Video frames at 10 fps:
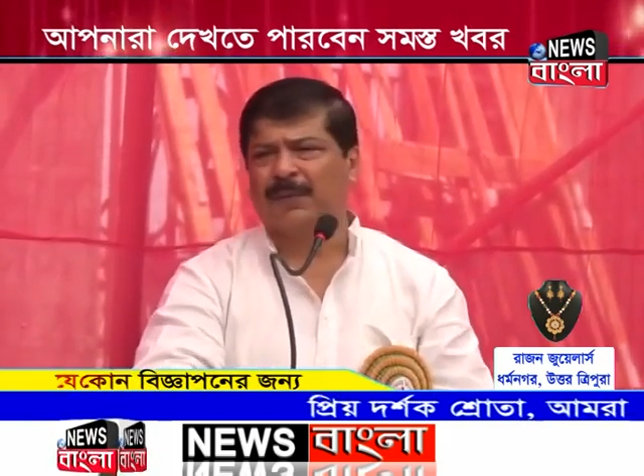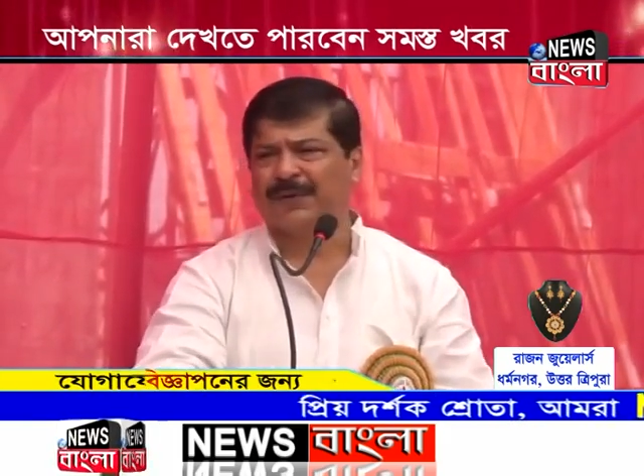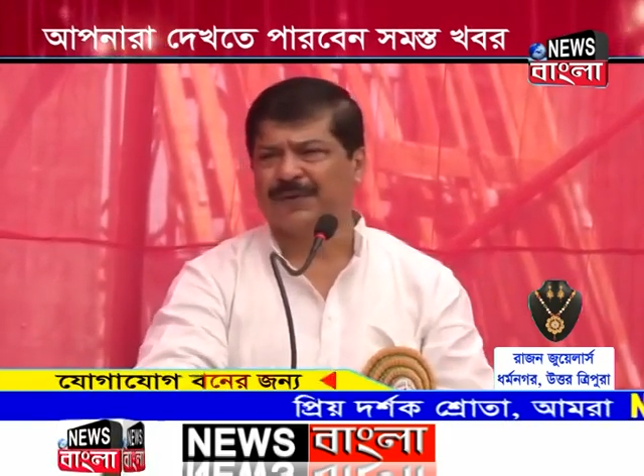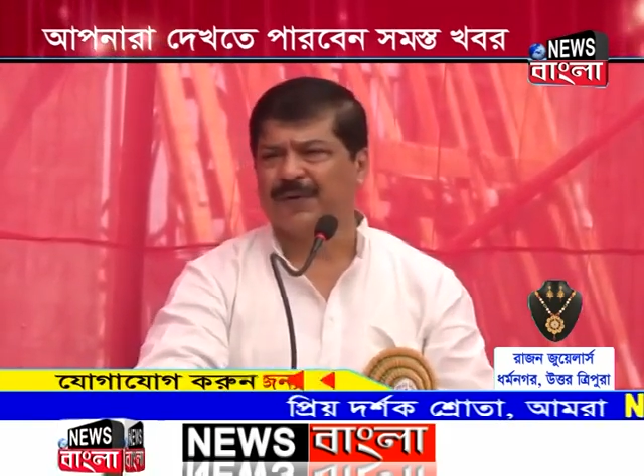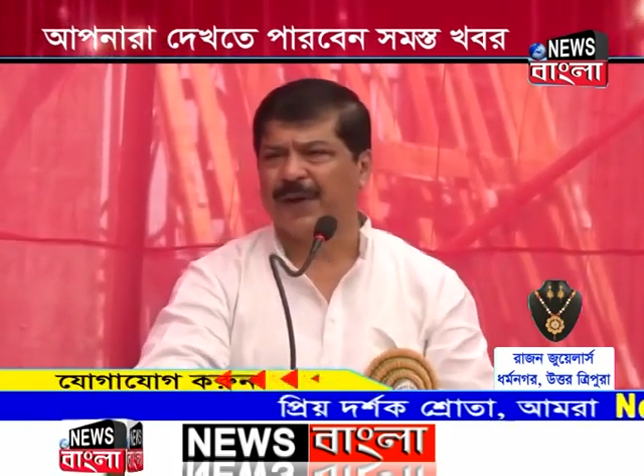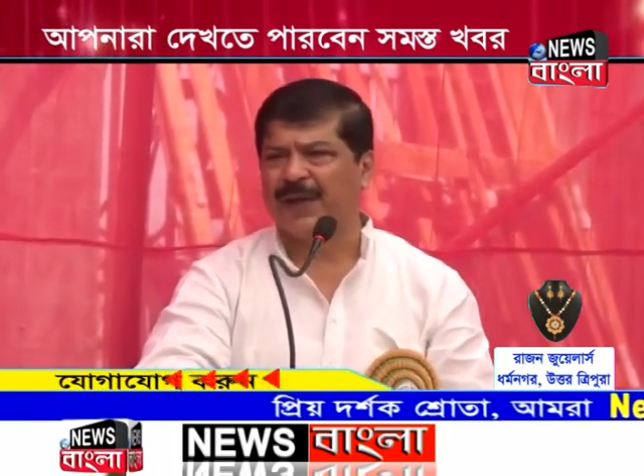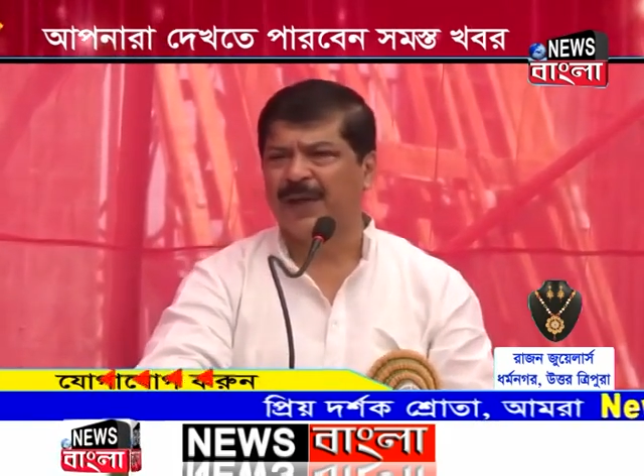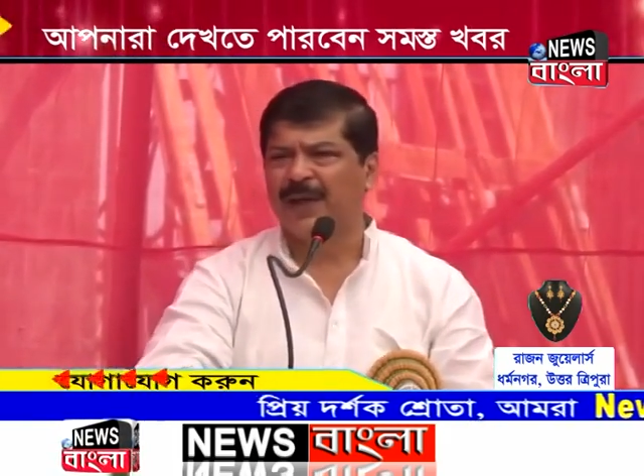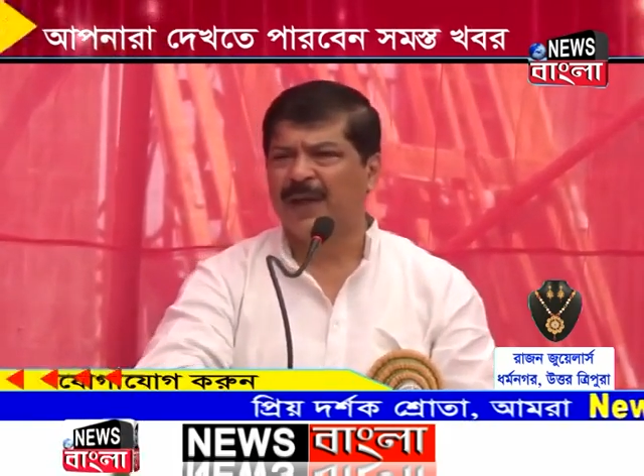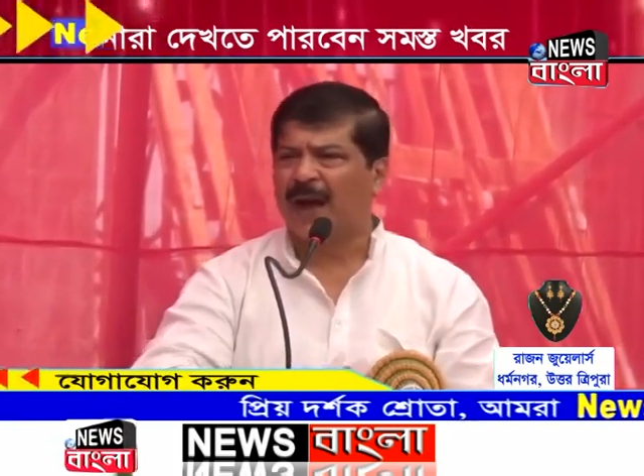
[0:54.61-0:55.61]
প্রশ্ন নেই
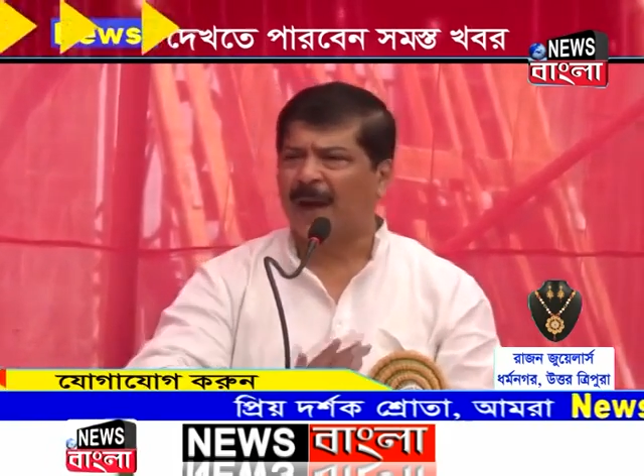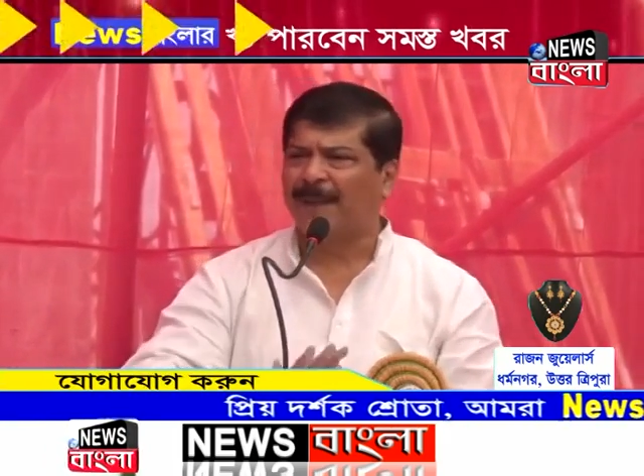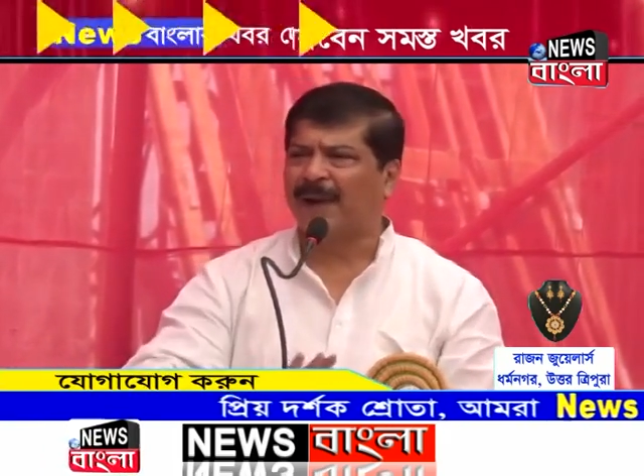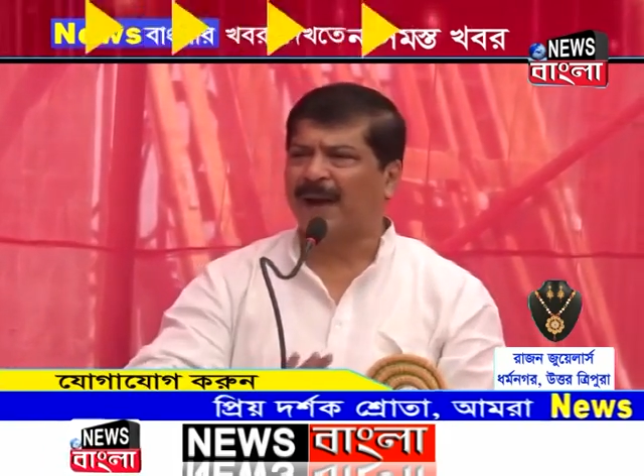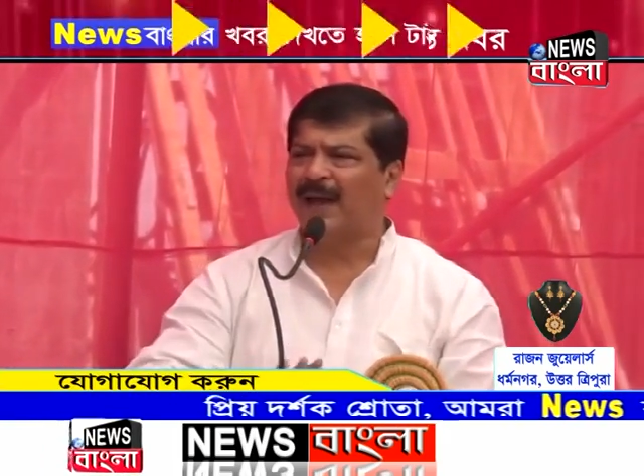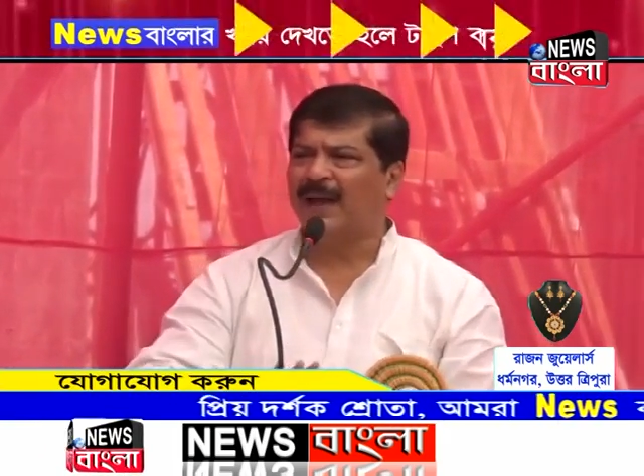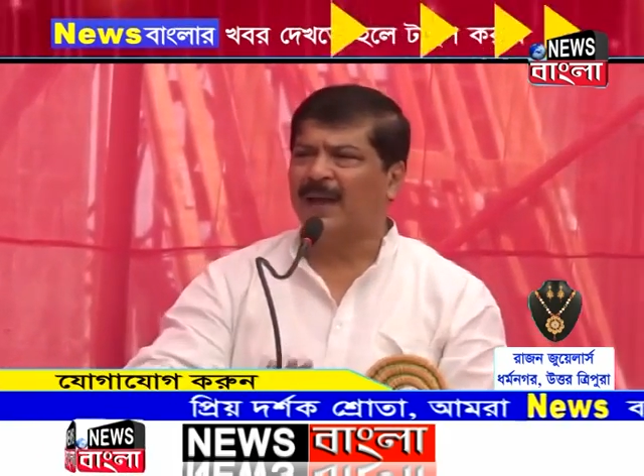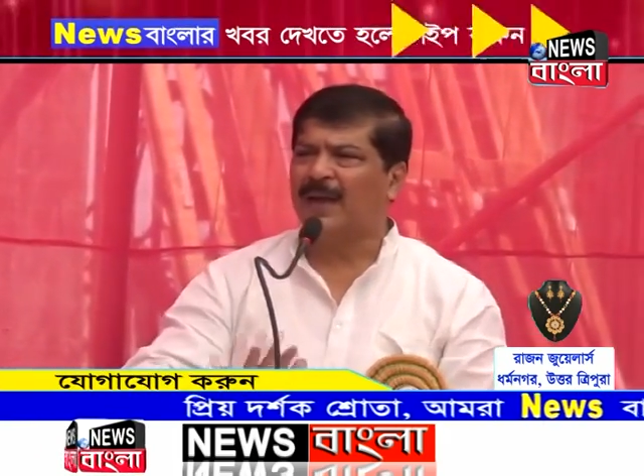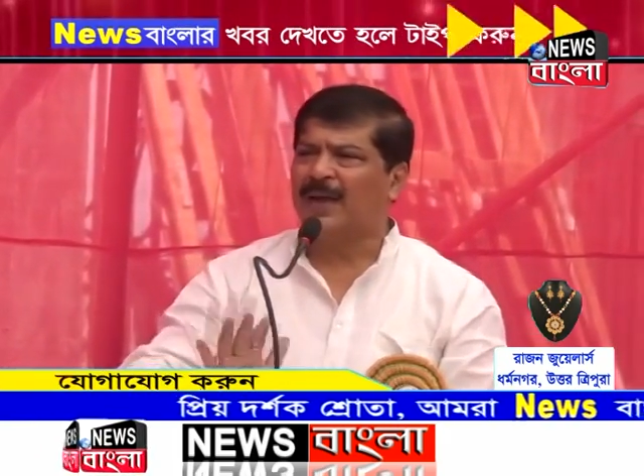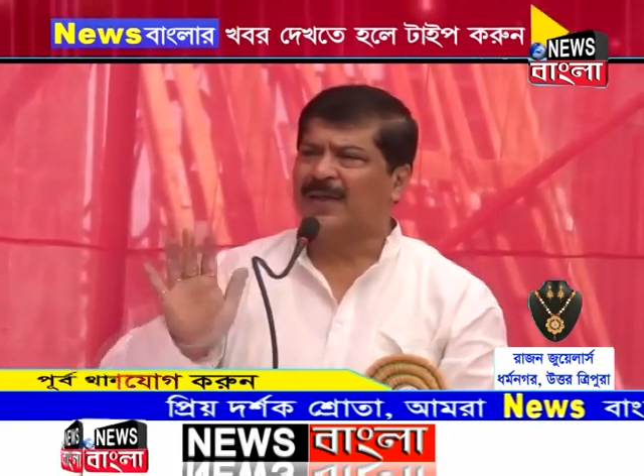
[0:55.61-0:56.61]
আপনারা
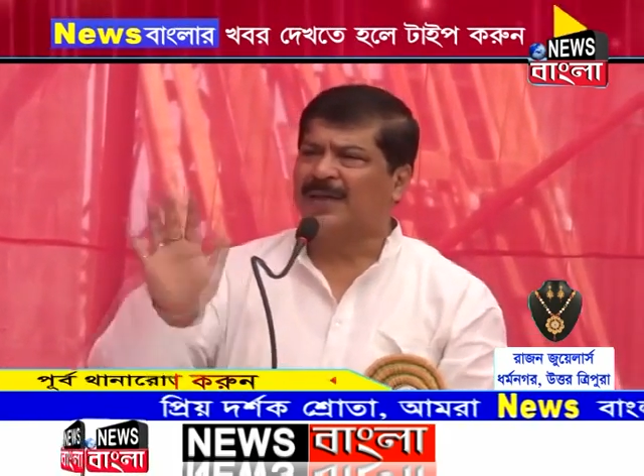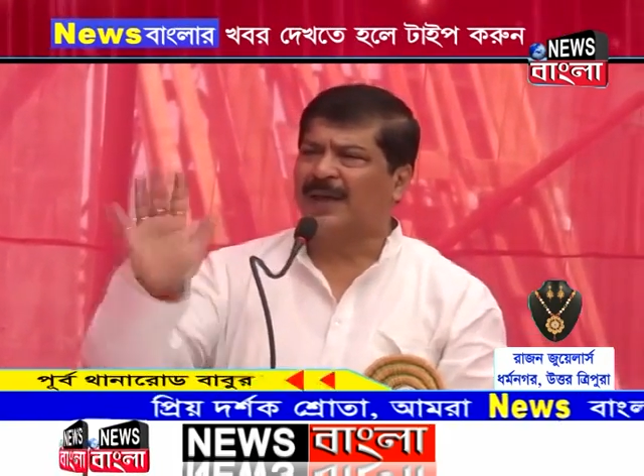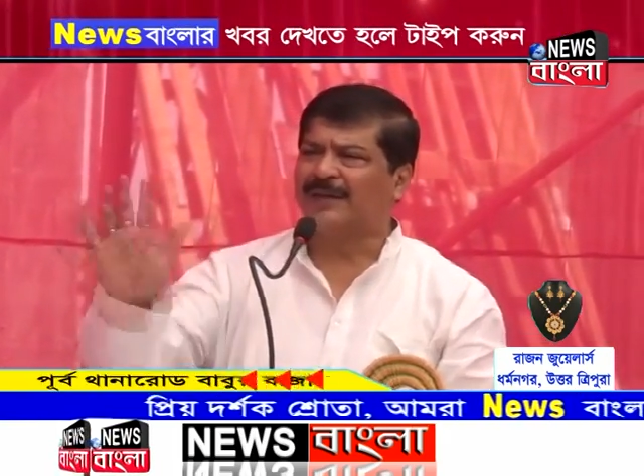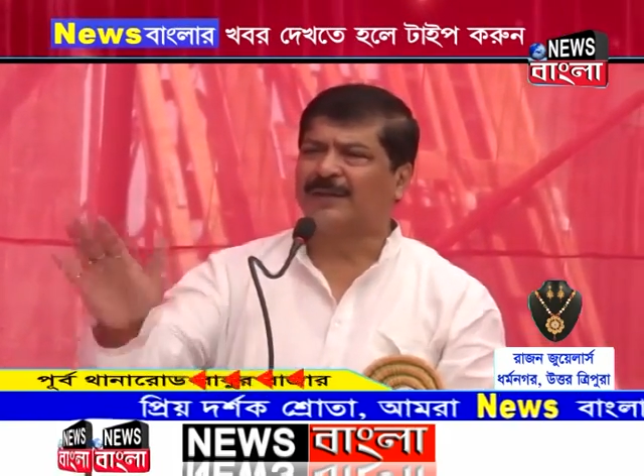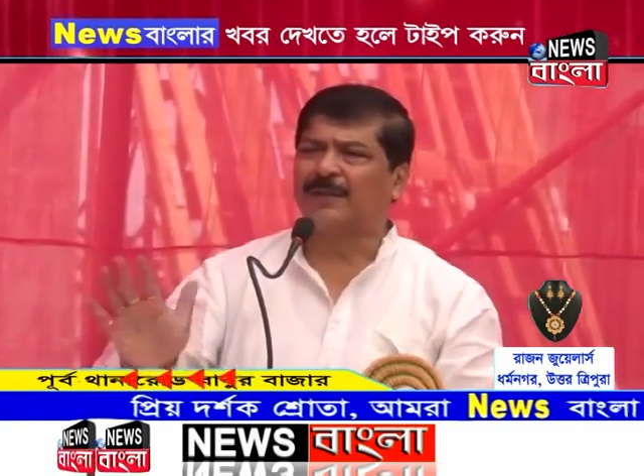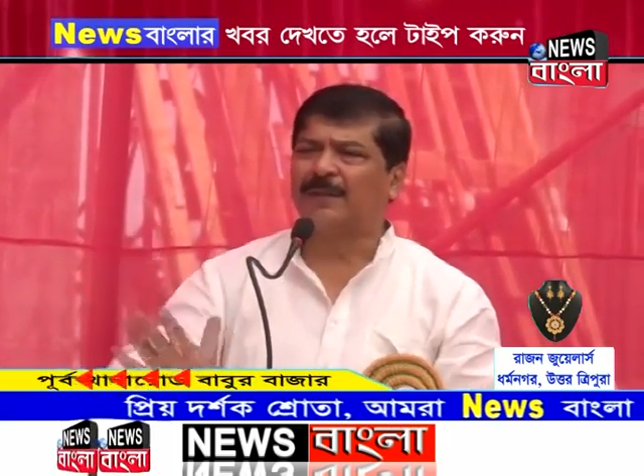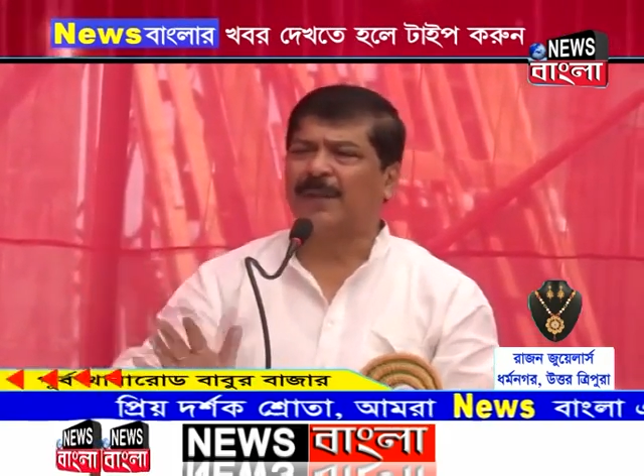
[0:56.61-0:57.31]
জাস্ট